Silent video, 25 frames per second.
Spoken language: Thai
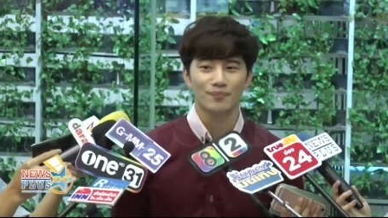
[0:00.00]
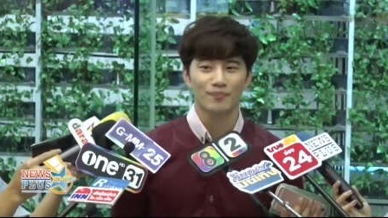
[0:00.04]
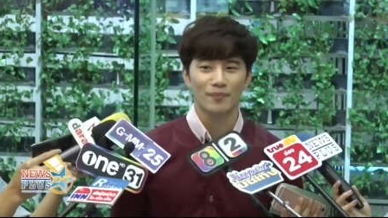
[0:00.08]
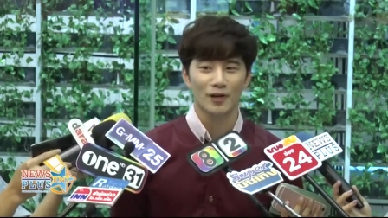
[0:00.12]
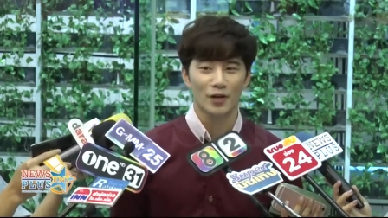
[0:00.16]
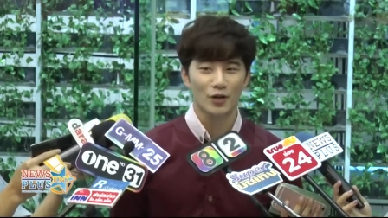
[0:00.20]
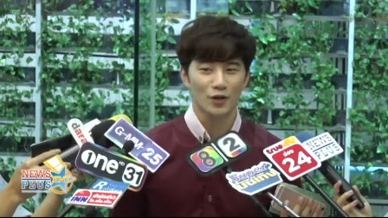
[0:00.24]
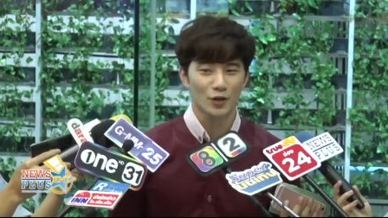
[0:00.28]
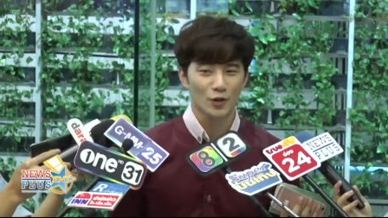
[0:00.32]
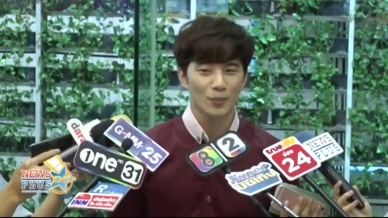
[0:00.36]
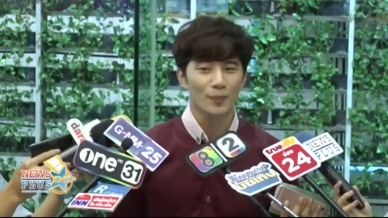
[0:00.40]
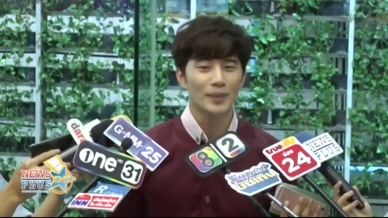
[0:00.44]
มั
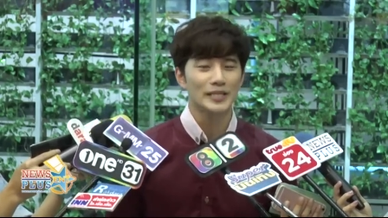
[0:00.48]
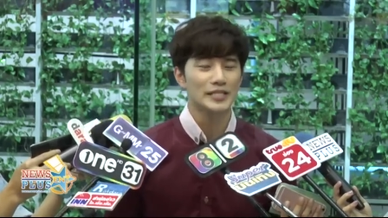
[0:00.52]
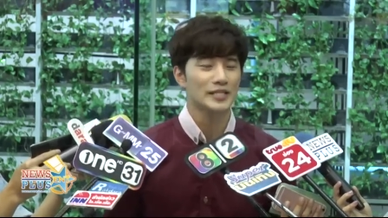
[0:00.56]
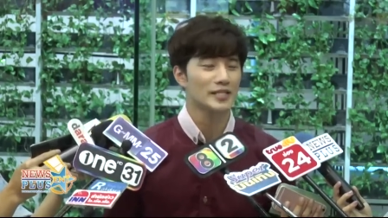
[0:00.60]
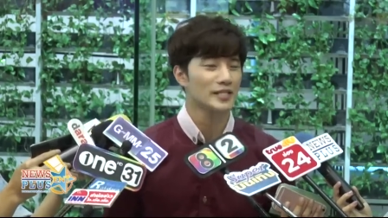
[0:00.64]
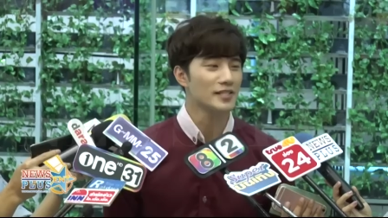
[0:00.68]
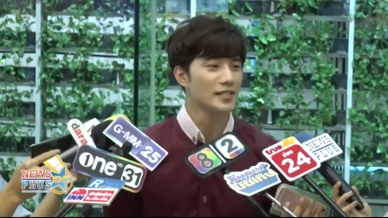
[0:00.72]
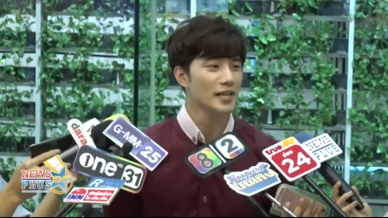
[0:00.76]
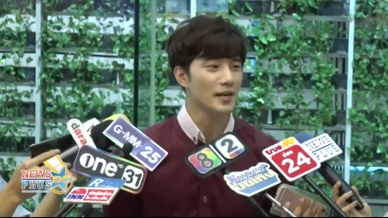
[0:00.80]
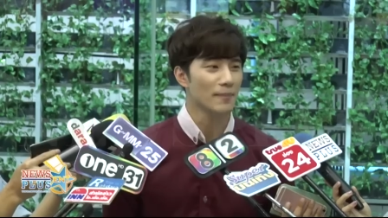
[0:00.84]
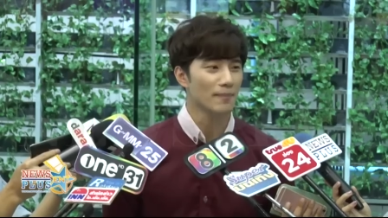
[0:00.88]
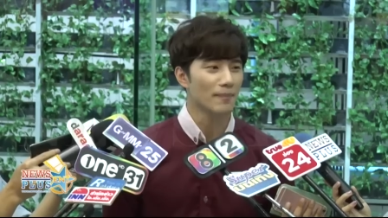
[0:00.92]
นก็ต้องป
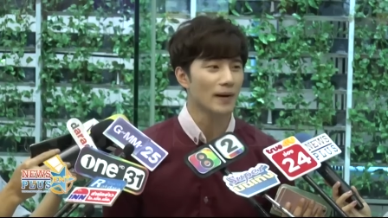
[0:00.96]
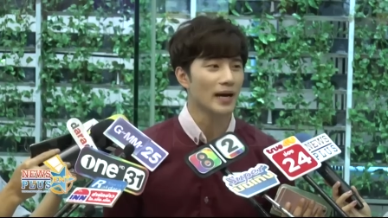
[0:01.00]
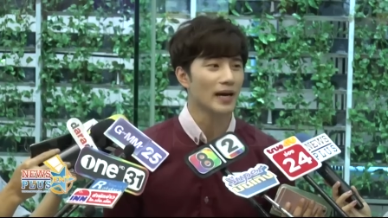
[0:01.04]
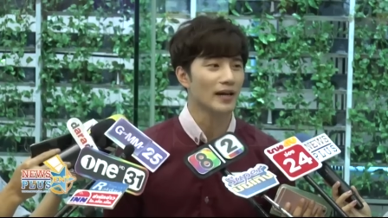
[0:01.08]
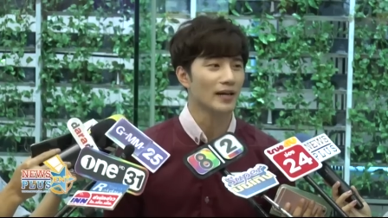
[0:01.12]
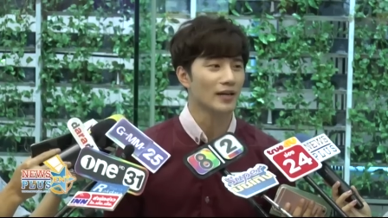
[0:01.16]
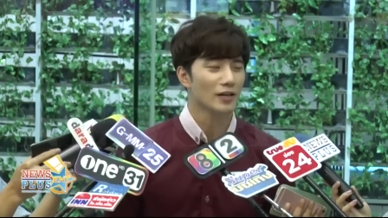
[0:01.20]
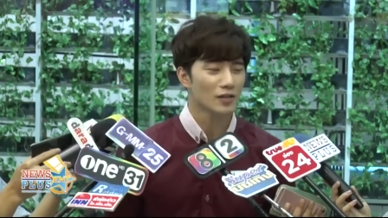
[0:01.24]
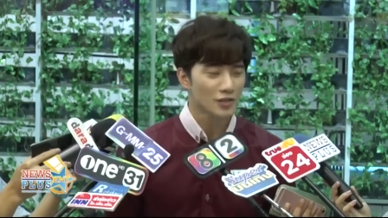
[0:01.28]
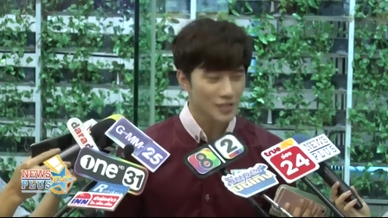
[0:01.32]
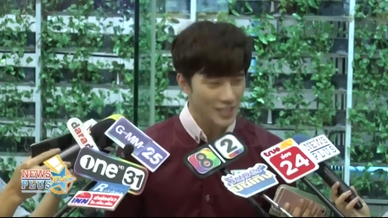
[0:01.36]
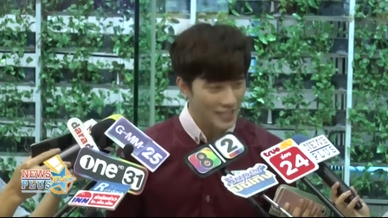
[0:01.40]
ฏิเสธไป
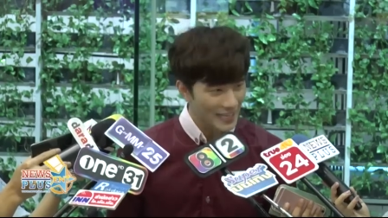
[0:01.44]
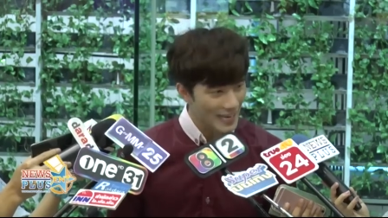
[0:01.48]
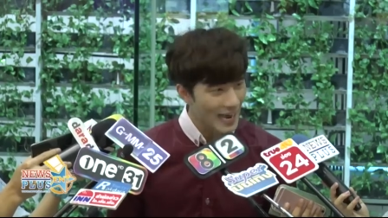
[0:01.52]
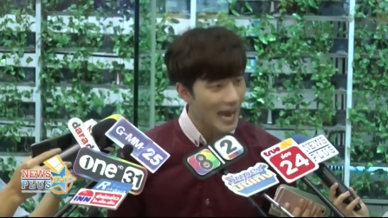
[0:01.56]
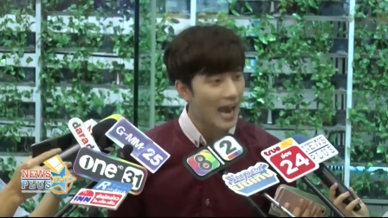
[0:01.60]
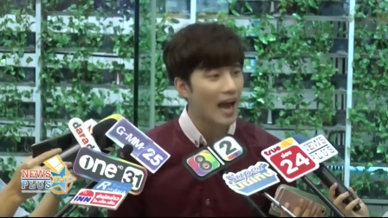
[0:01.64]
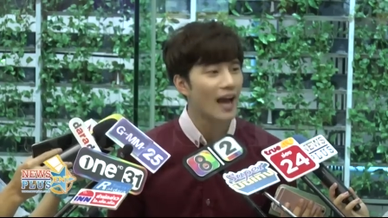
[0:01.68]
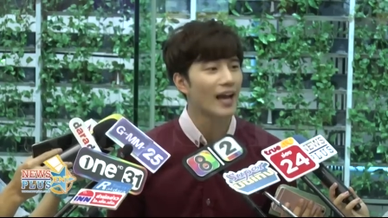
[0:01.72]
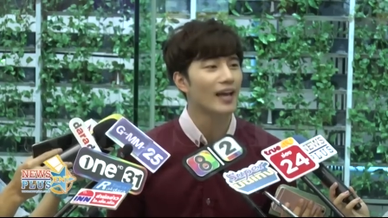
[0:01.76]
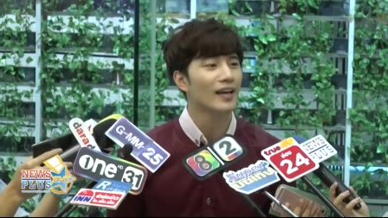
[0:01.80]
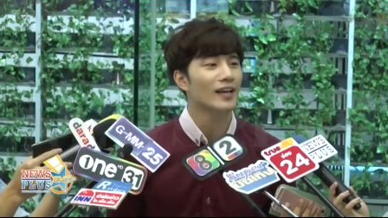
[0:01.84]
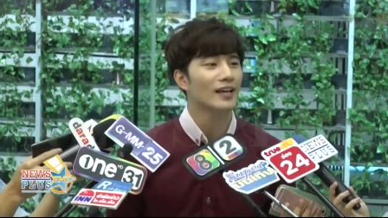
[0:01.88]
ก็เสีย
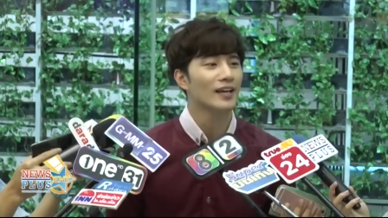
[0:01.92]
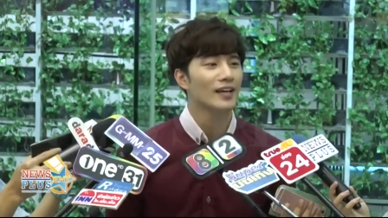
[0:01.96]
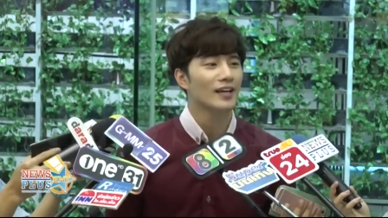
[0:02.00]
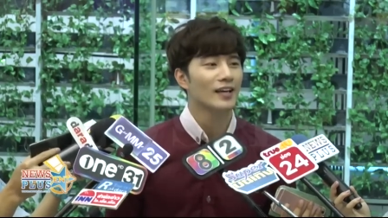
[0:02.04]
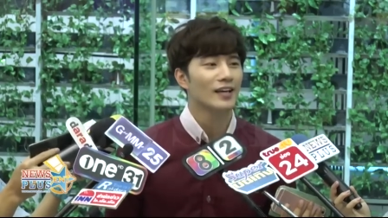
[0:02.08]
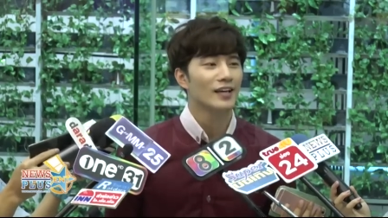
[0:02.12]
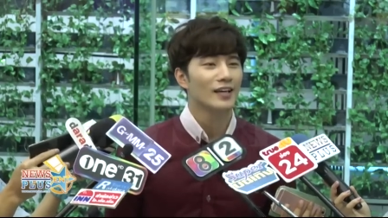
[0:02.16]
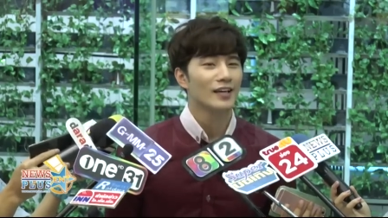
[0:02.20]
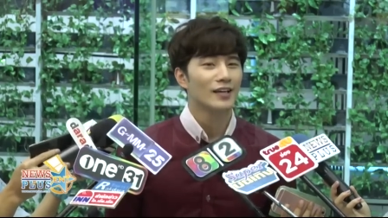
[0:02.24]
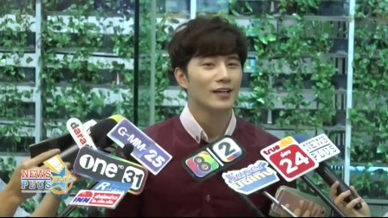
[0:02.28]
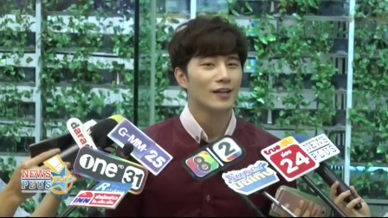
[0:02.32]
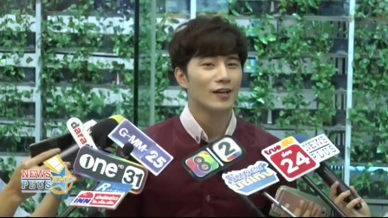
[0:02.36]
ดาย
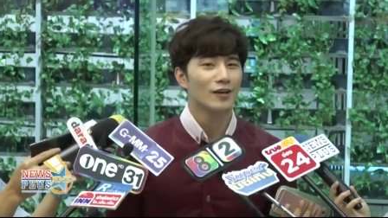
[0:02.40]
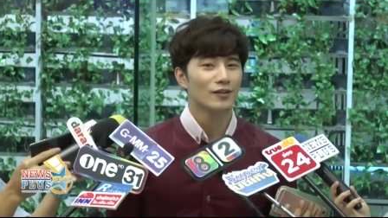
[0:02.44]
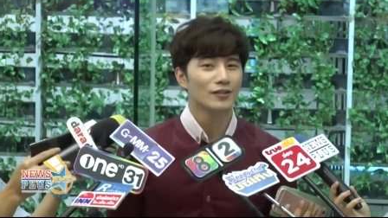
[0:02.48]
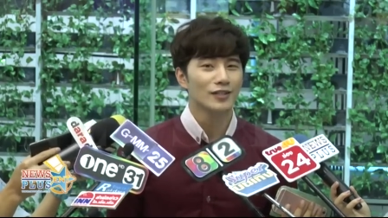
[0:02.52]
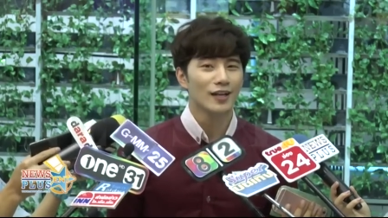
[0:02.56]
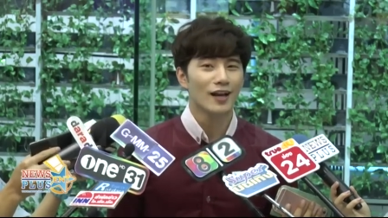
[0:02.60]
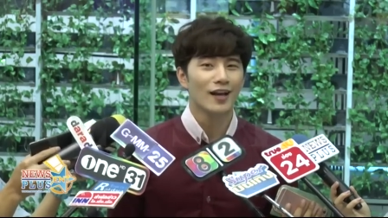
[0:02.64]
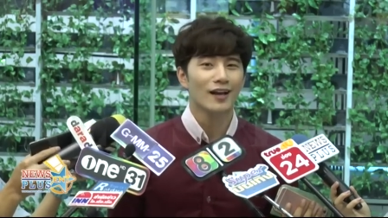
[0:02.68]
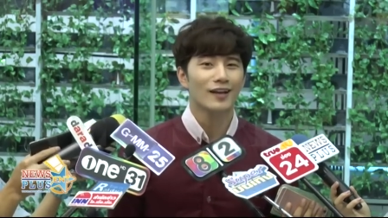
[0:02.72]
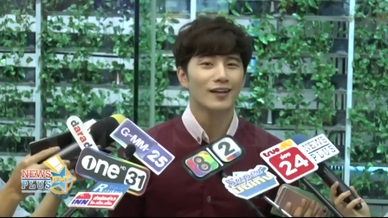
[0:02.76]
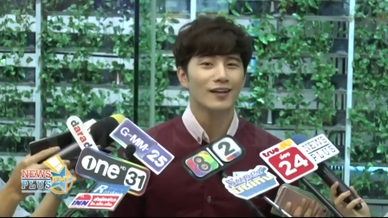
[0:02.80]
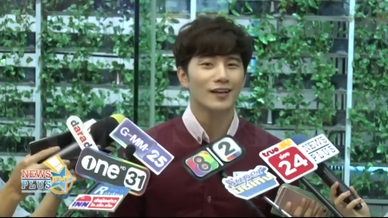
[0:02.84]
แล้ว
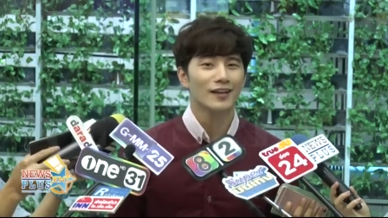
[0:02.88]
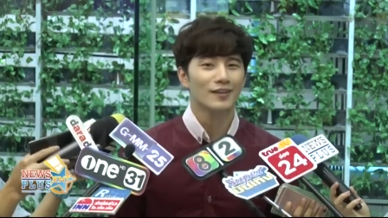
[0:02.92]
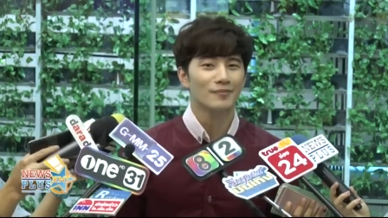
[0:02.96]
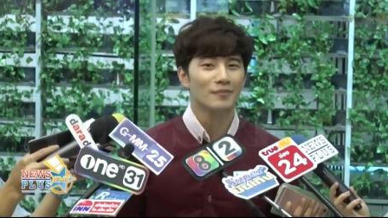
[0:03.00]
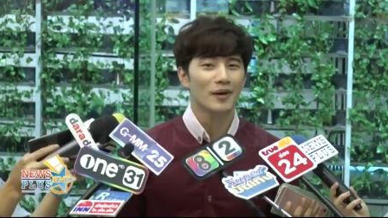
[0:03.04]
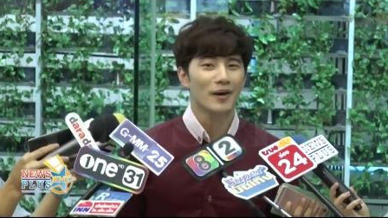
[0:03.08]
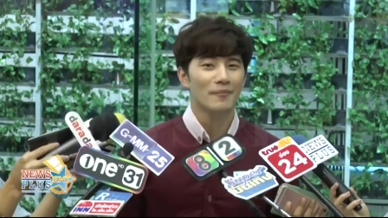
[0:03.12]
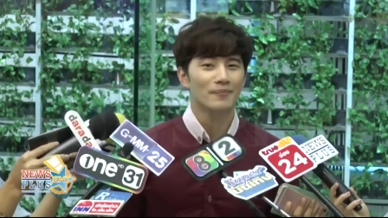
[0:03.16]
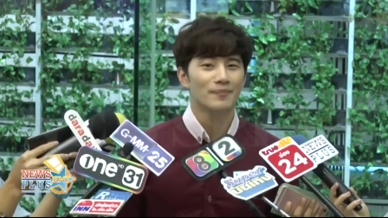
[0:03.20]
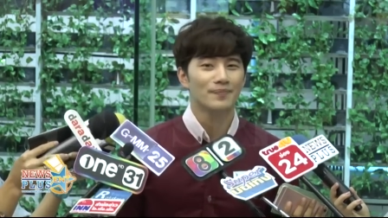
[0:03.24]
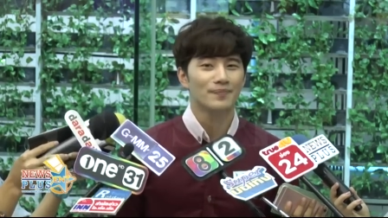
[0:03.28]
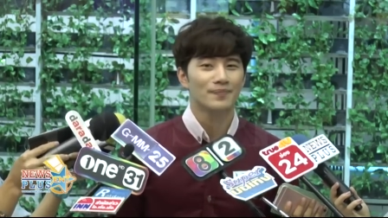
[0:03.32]
แต่ละเรื่อง
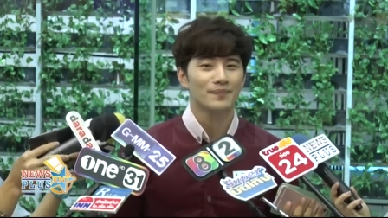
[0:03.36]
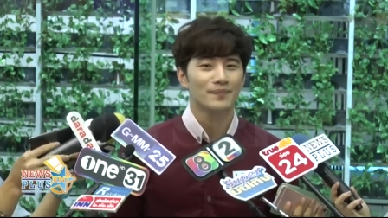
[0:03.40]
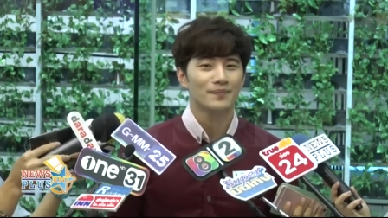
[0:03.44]
แบบ